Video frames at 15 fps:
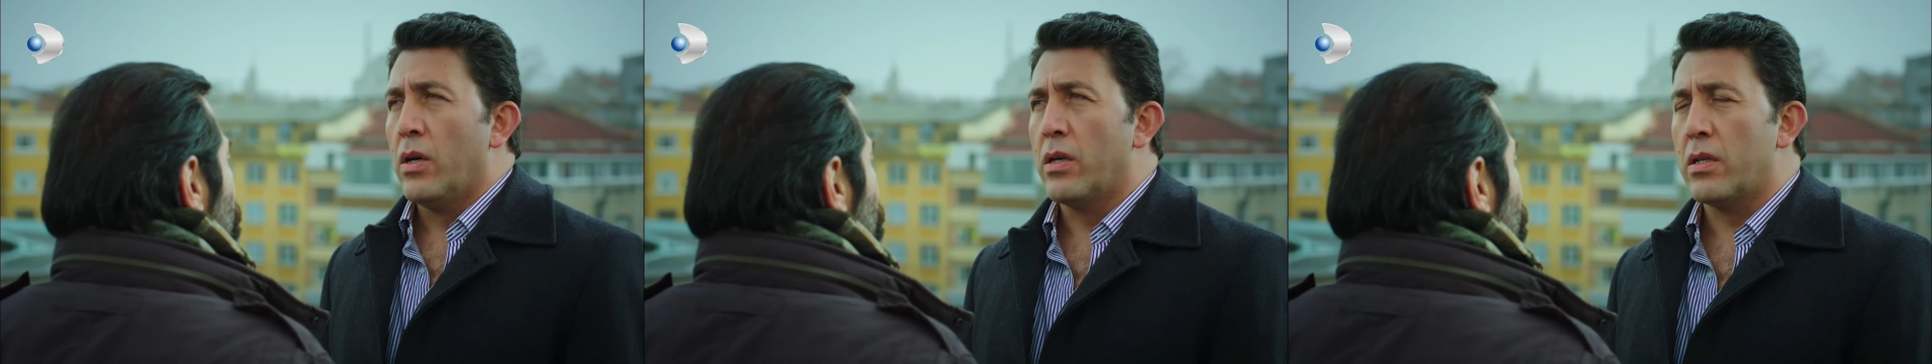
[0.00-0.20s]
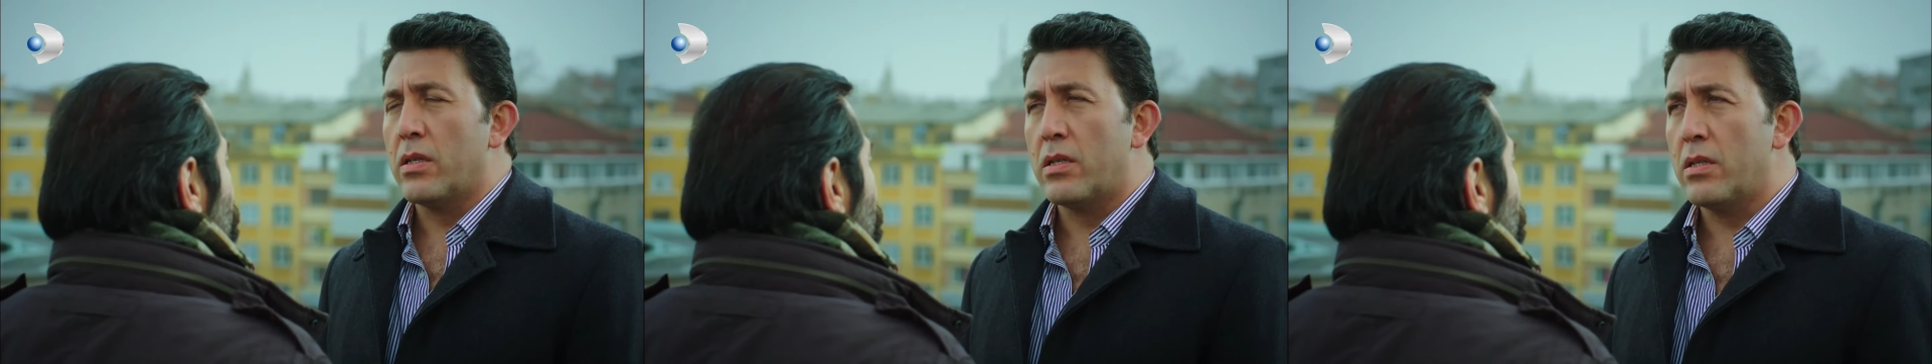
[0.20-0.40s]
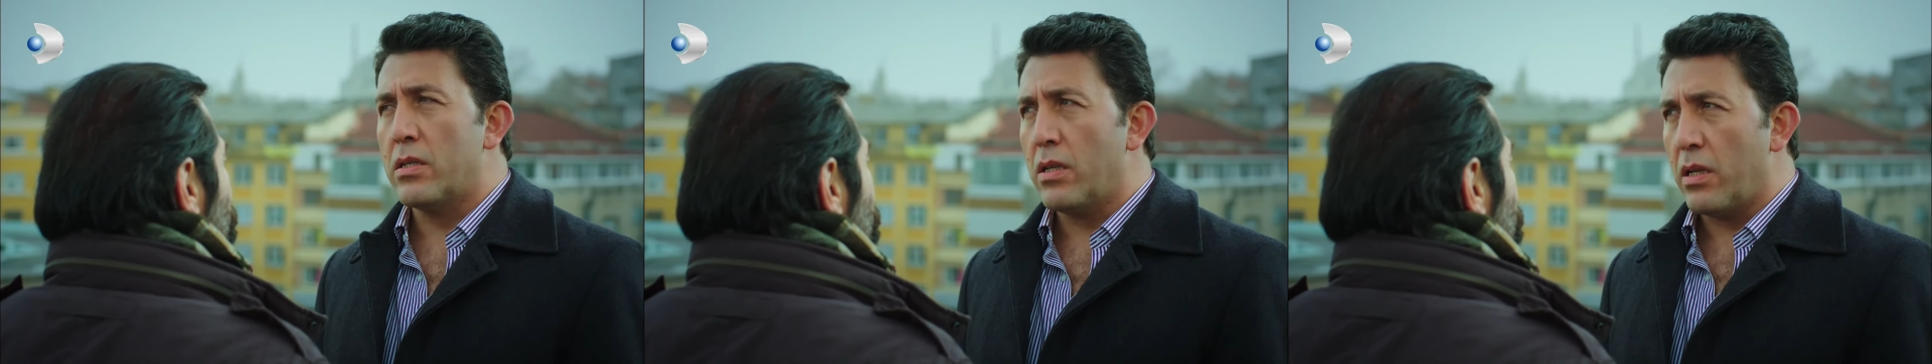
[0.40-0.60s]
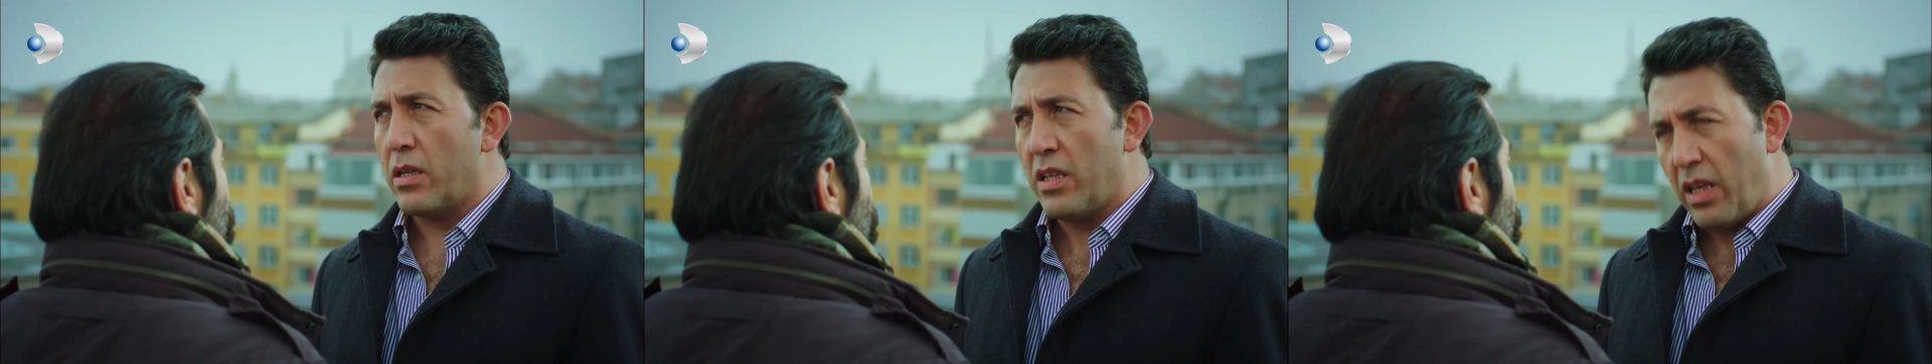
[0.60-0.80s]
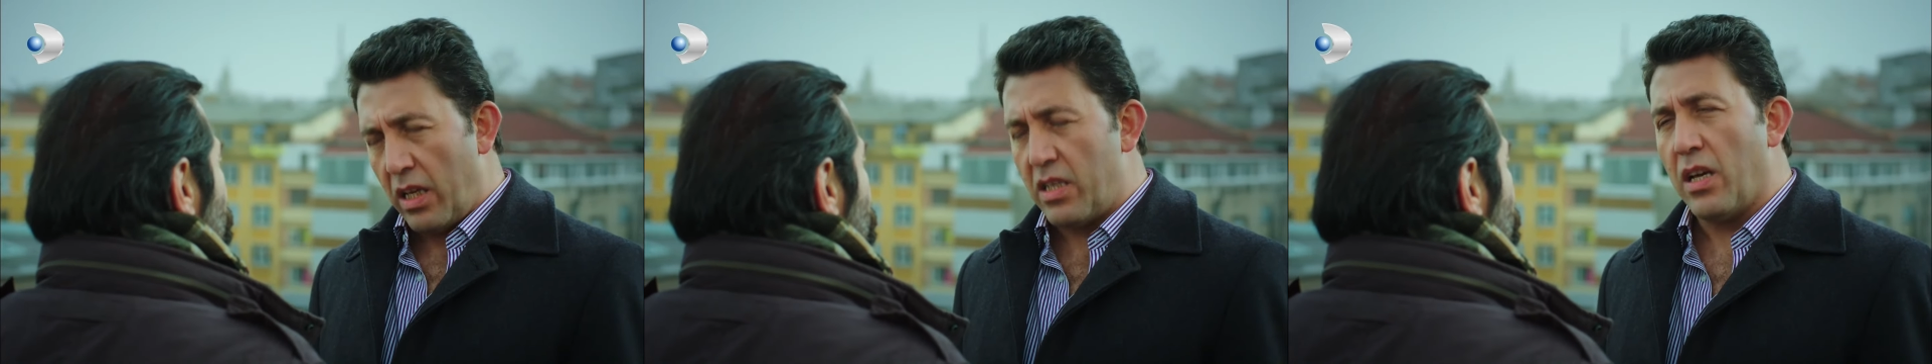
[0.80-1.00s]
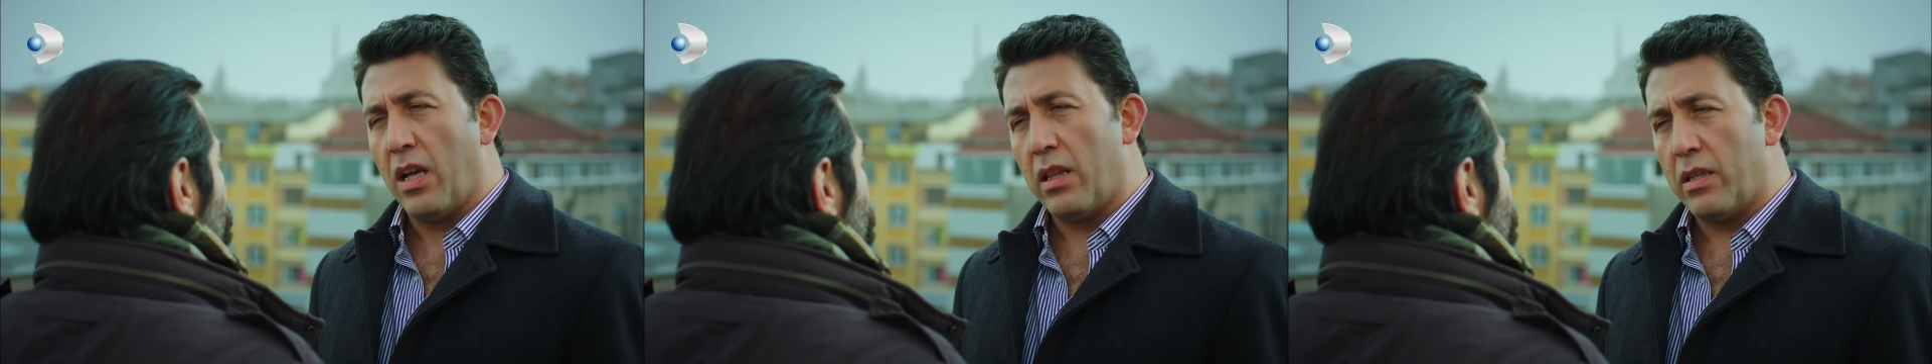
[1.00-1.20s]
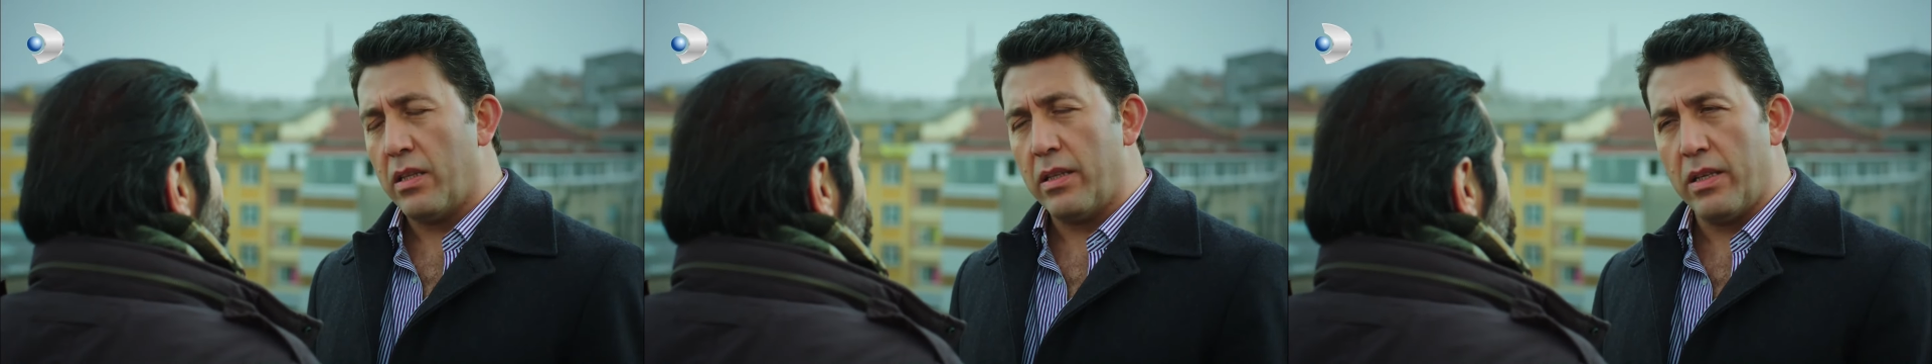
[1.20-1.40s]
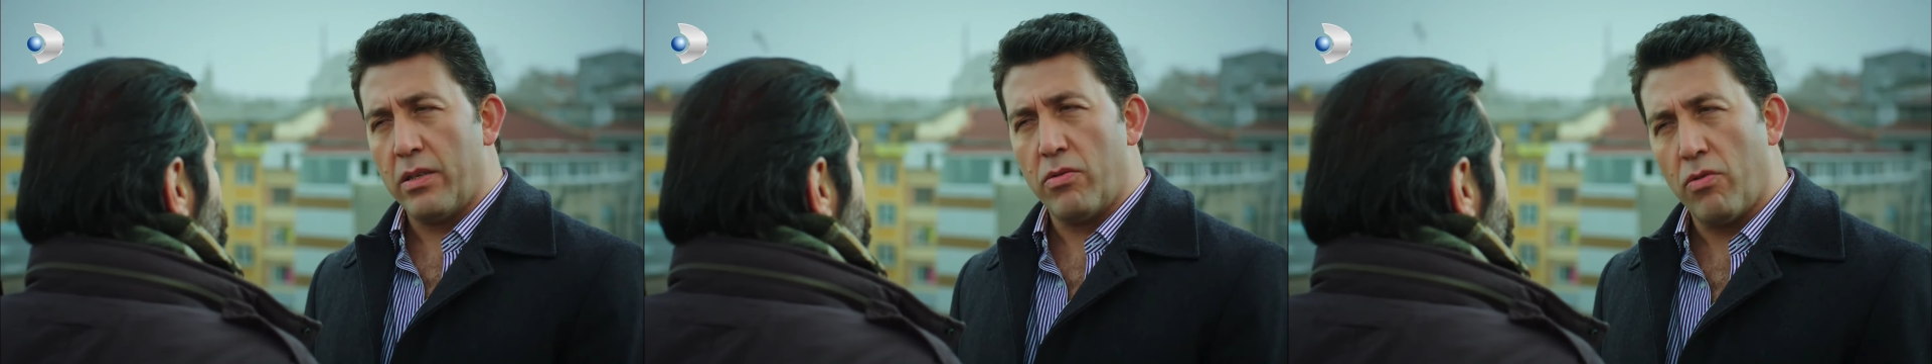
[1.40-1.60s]
Hırsıza niye
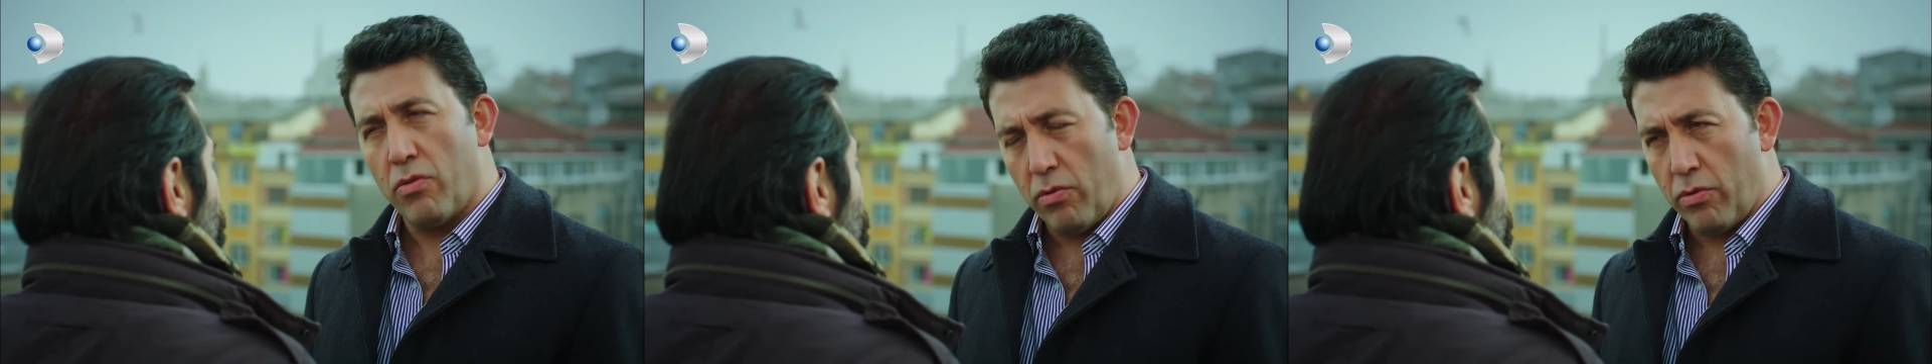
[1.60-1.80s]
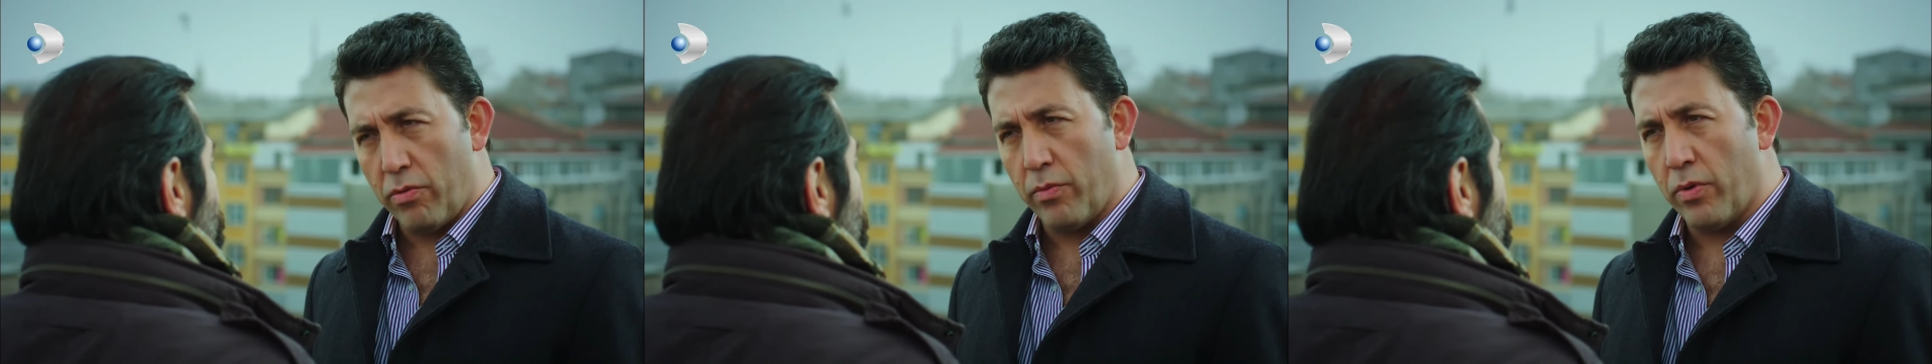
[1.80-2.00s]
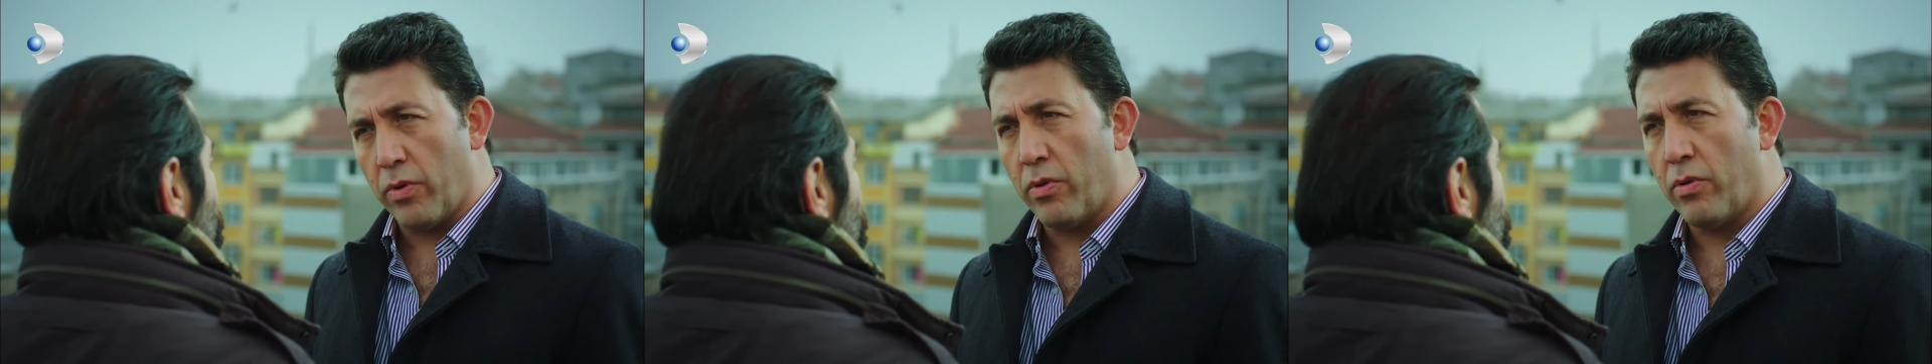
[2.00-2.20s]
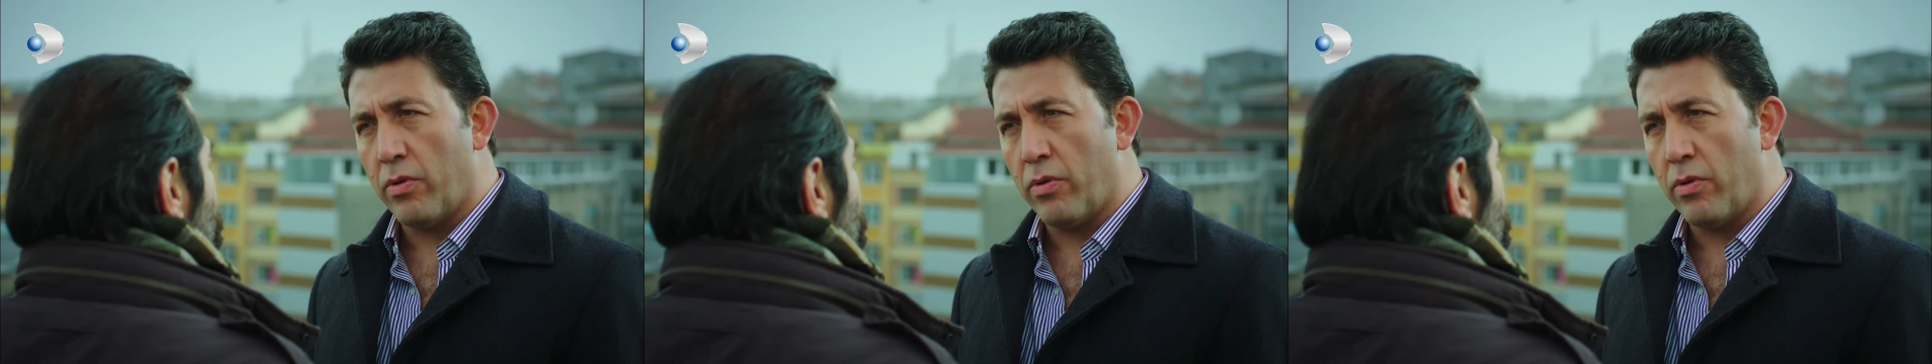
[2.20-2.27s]
çaldın diye sorulur mu?